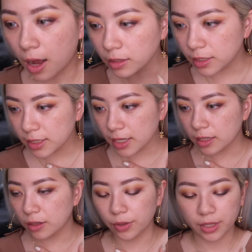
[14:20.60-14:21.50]
好，接下来
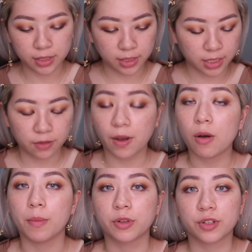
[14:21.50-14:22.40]
呢，回到这个地
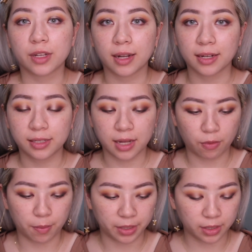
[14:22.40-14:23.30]
方，我们就是要来
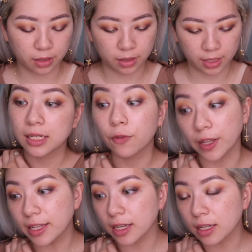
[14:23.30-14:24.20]
上我们的
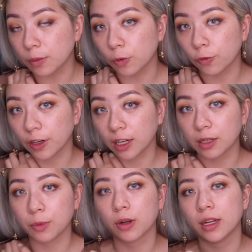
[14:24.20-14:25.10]
粉底液的部分。然后
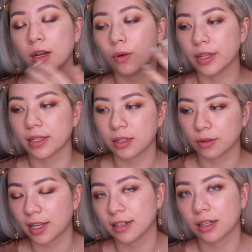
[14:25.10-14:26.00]
你们有看到我眼睛有
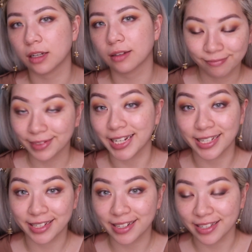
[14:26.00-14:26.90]
戴上隐
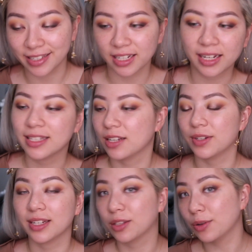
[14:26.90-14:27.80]
形眼镜，看起来有
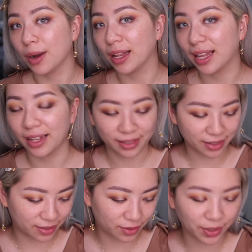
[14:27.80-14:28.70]
点像兔耳糖，
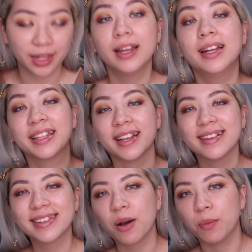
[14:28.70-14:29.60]
但是对，等
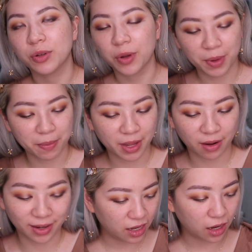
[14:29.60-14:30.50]
一下我们就会变漂
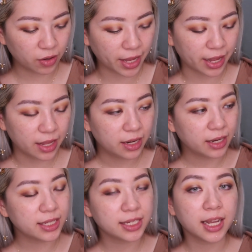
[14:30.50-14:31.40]
亮。OK，
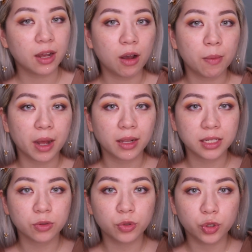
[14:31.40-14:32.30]
那接下来的话，我们要
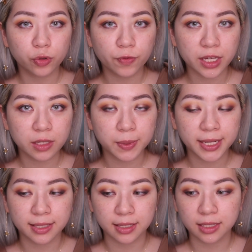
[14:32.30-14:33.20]
进入 Juvia's
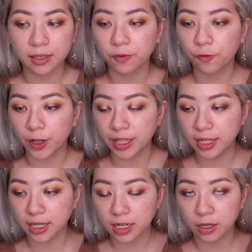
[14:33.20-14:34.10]
Place 的这个粉
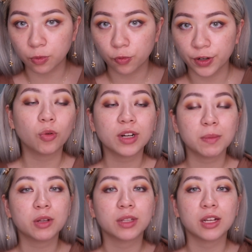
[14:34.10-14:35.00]
底液的部分。如果你
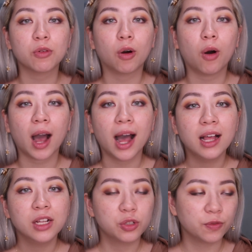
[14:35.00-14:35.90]
没有听过的
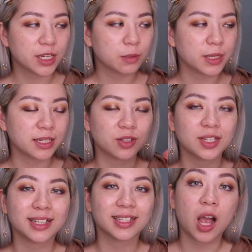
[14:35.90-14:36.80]
话，Juvia's Place 就
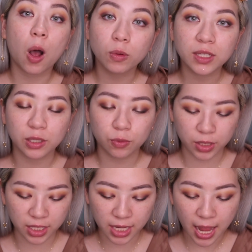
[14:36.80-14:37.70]
是一个超级无
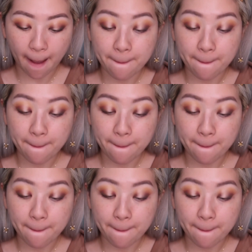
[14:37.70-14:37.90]
敌。